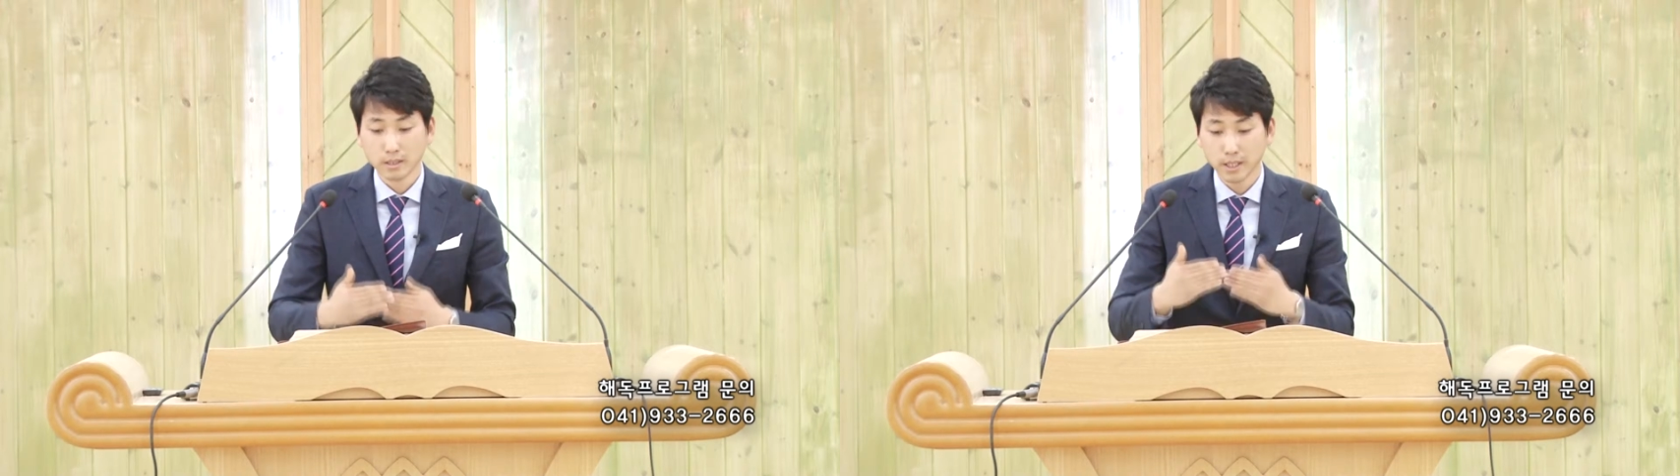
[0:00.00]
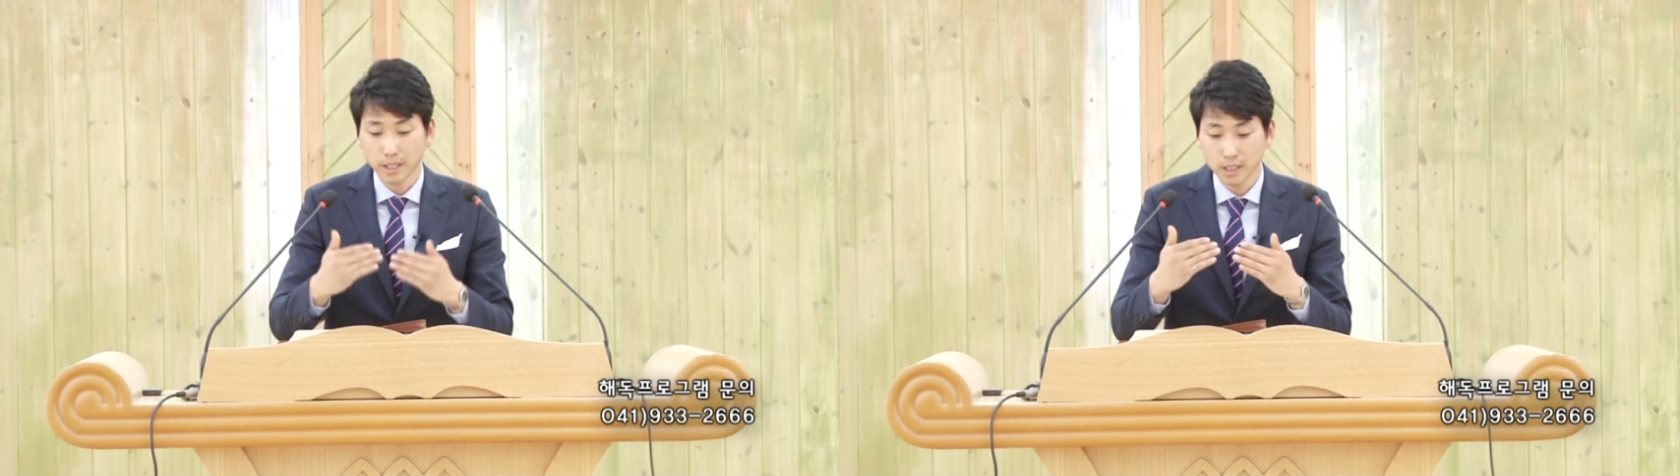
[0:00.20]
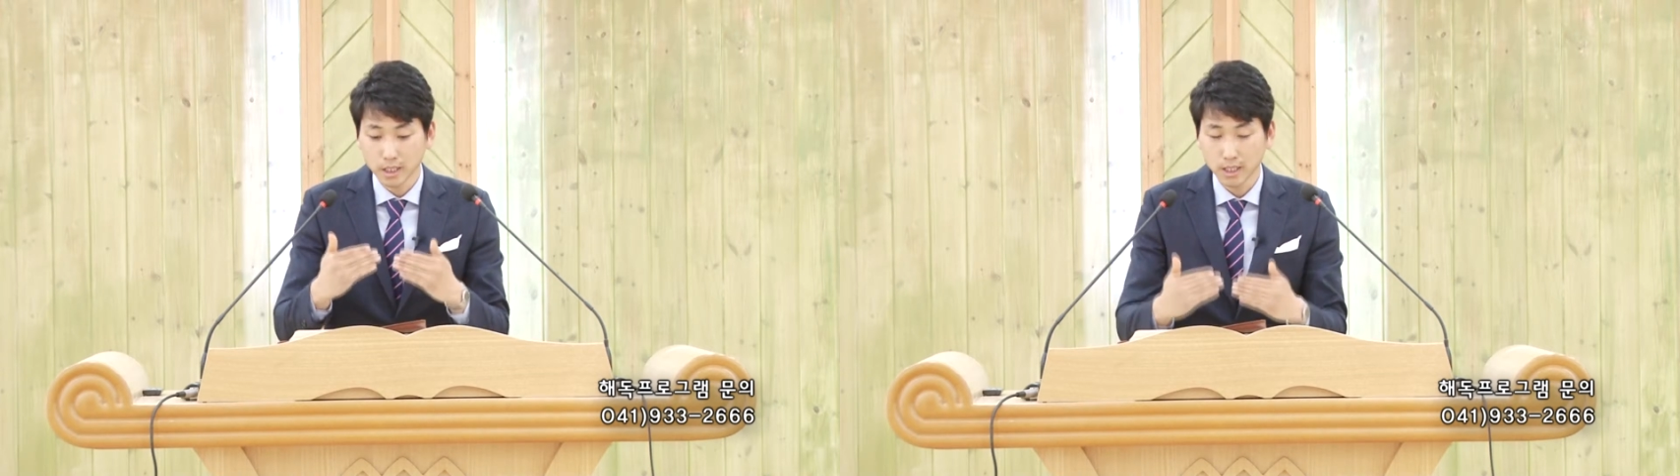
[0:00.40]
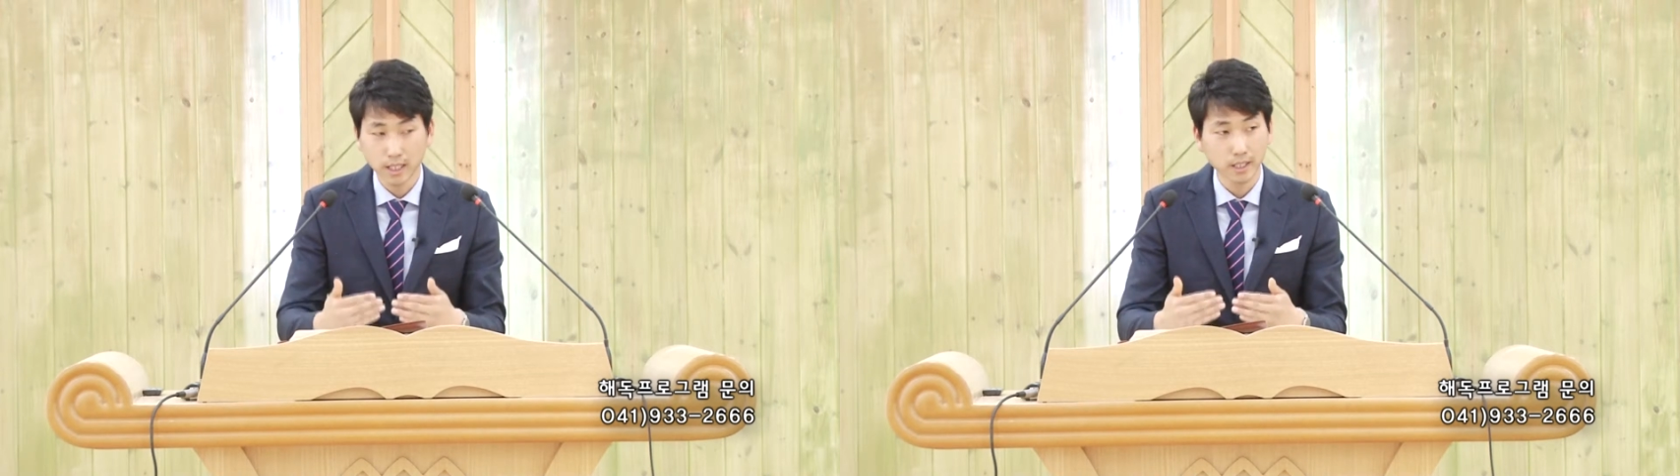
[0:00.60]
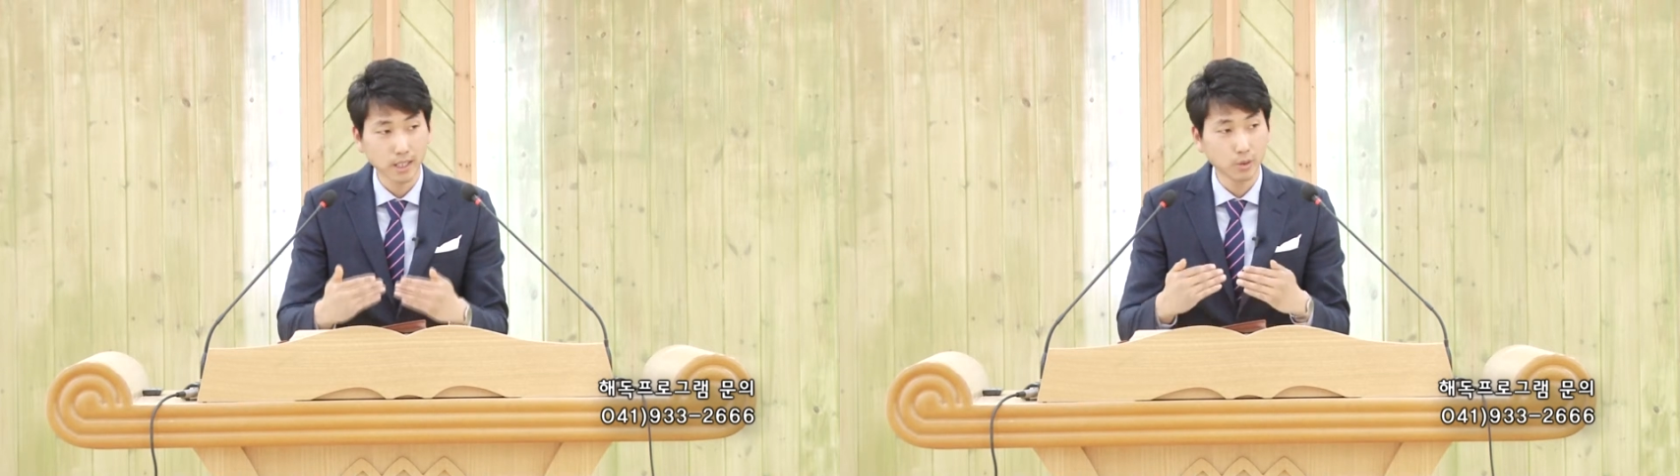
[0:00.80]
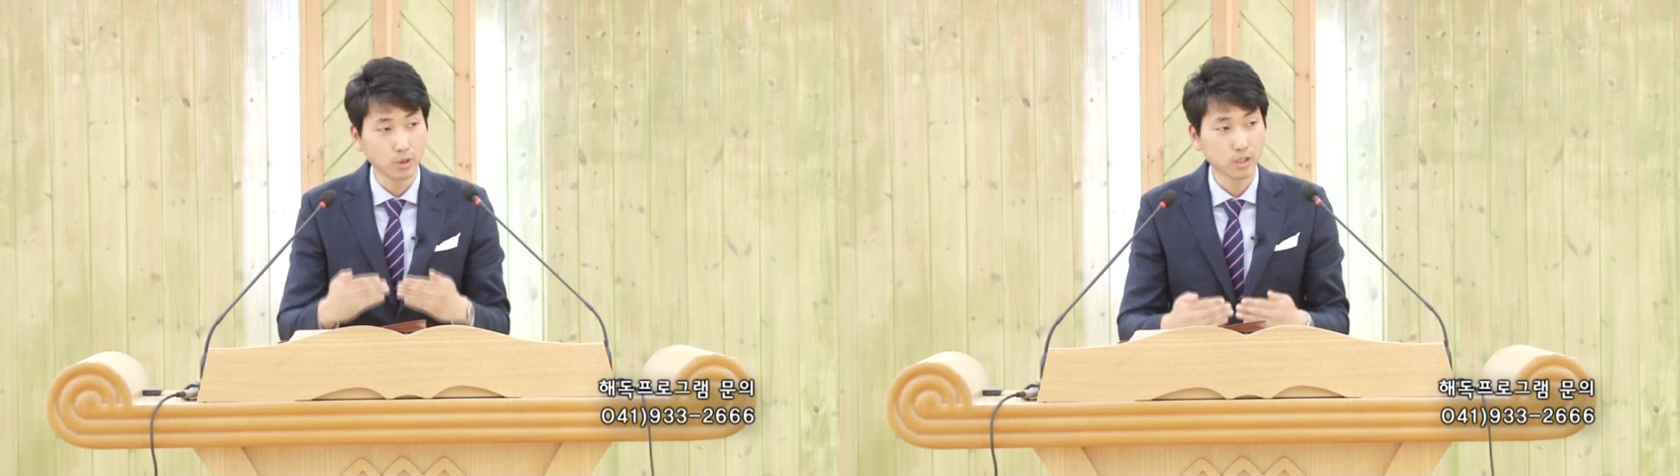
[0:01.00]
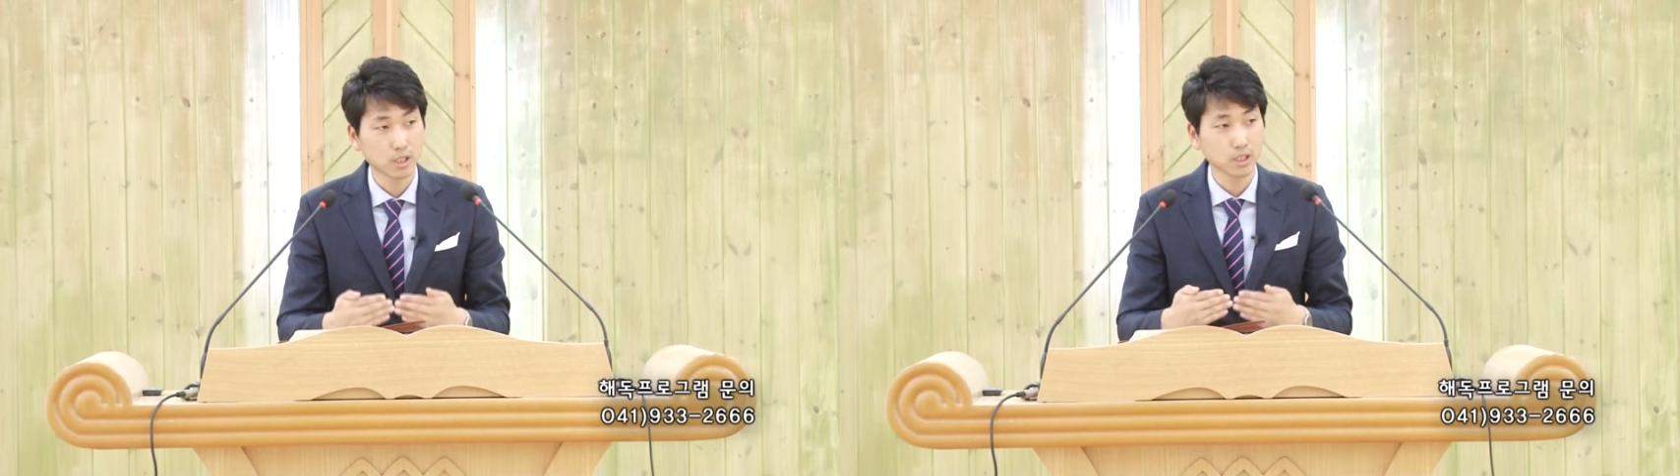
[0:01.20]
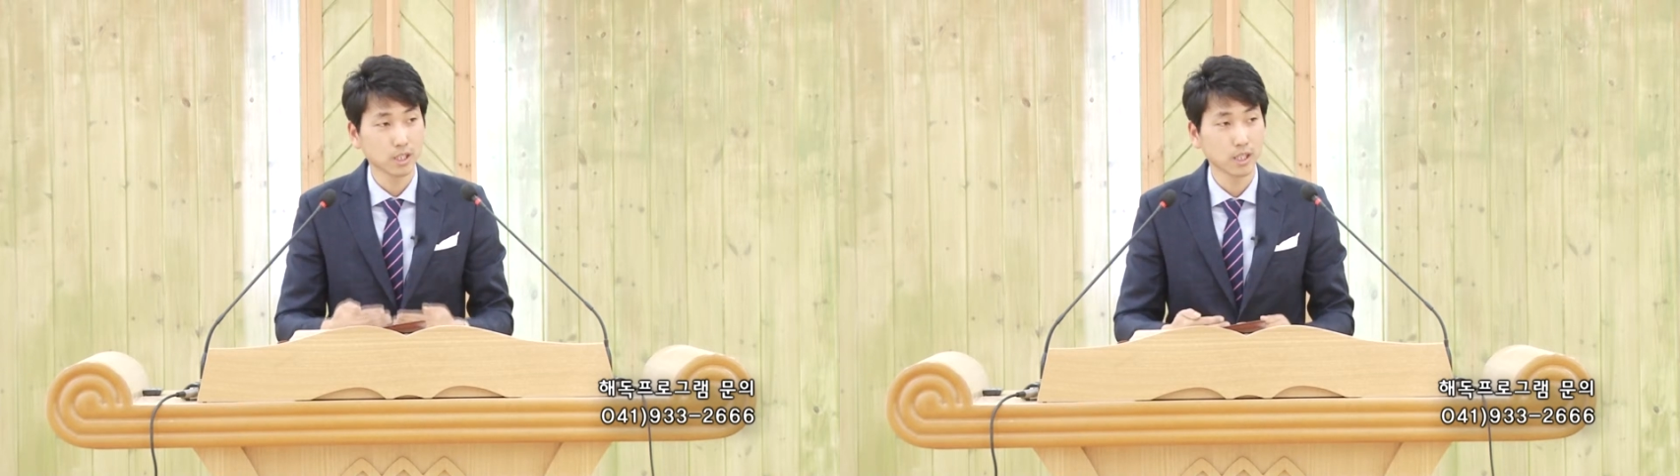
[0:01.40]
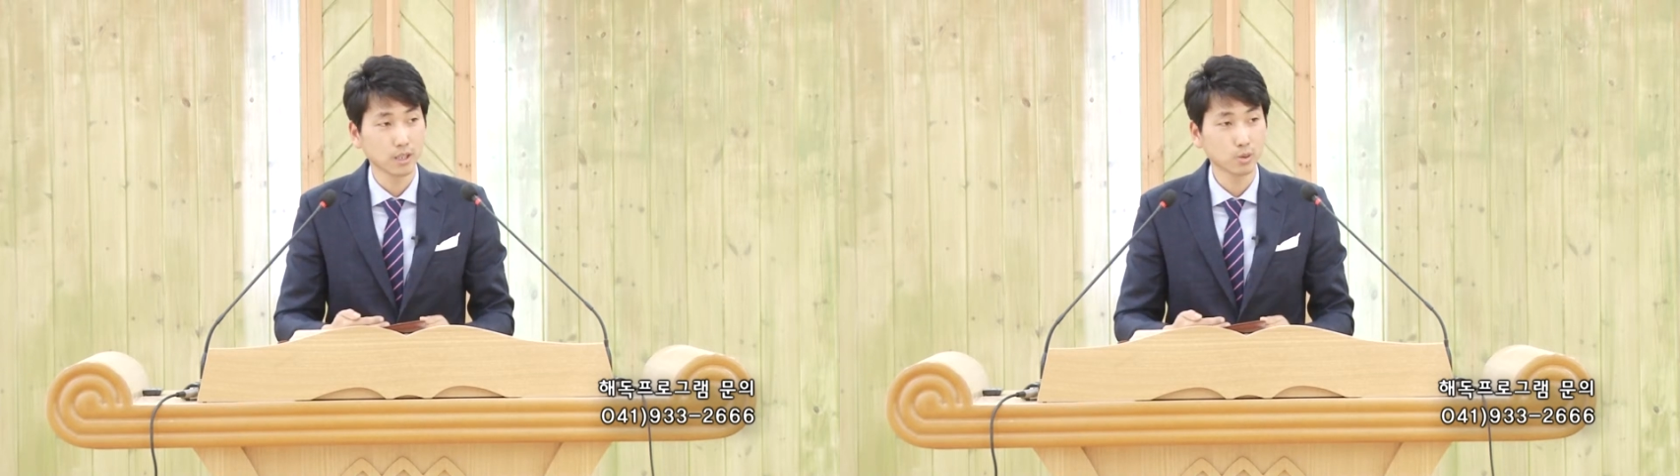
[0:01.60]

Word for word: 내 신앙의 원칙에